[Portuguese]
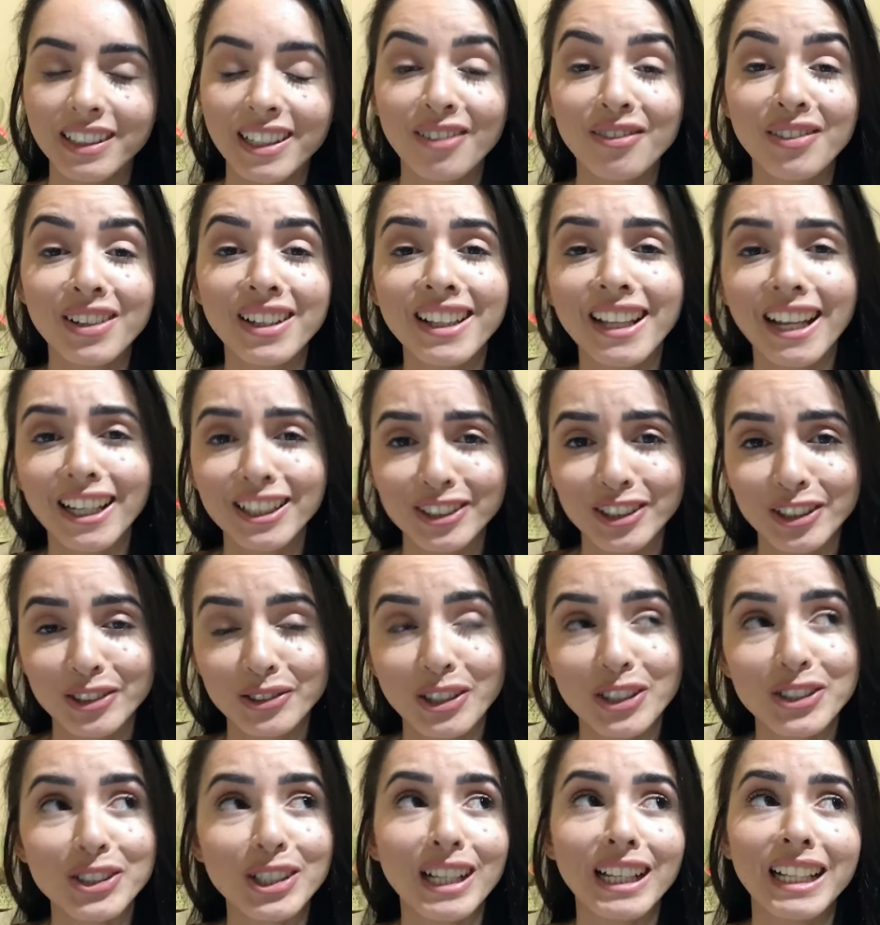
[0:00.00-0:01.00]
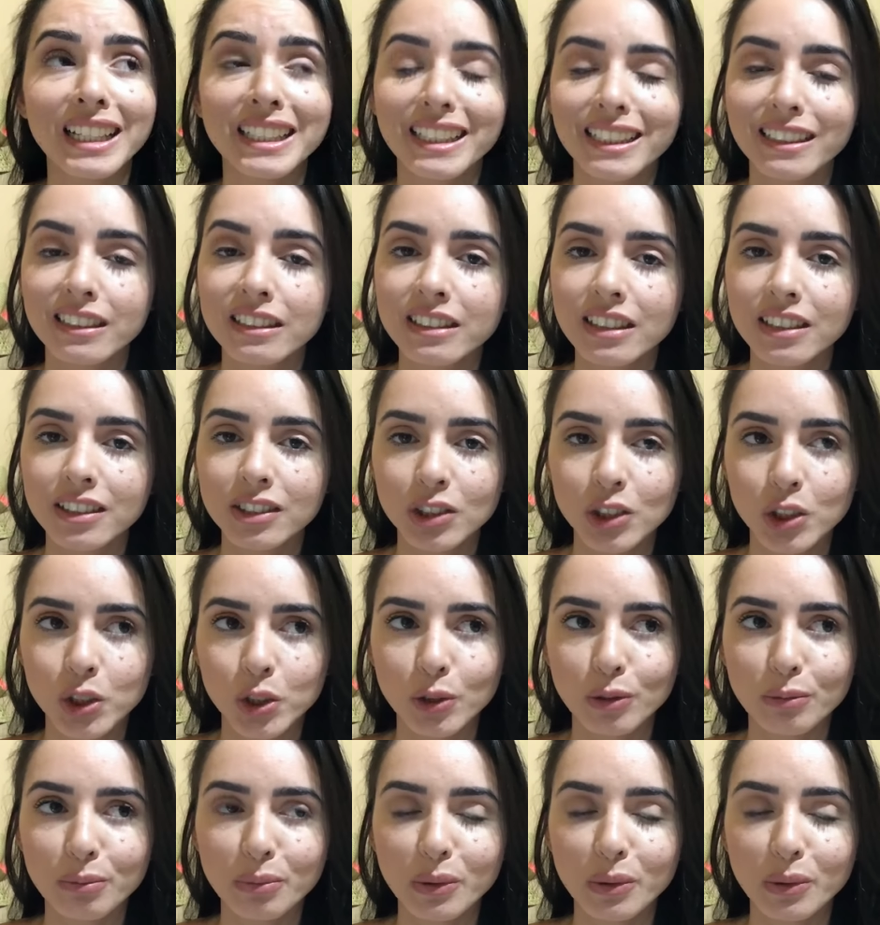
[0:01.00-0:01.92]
Na verdade, gente, eu acho que ela nem sentiu,